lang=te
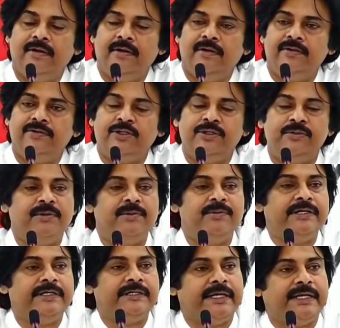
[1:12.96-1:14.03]
చంద్రబాబు
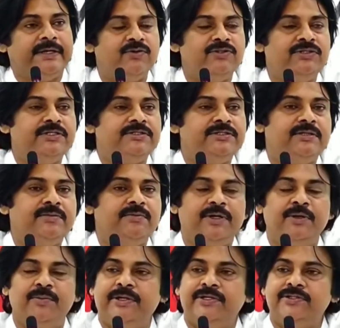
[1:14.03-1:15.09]
గారు ఇట్లా అనౌన్స్ చేశారు
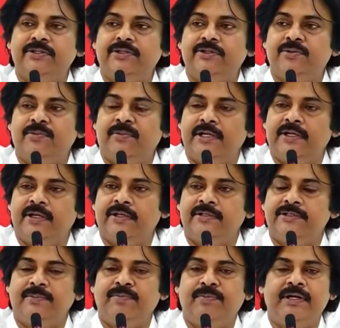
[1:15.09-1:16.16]
మండపేట సీటు మనకి
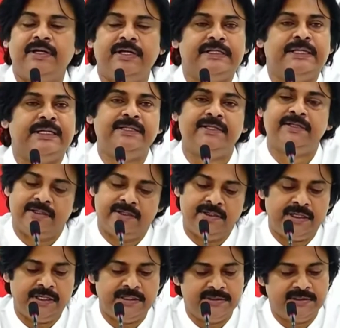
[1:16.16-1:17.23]
చెప్పాలి కదా అది అంటే
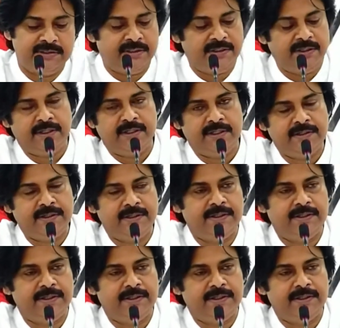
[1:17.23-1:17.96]
ఖచ్చితంగా అది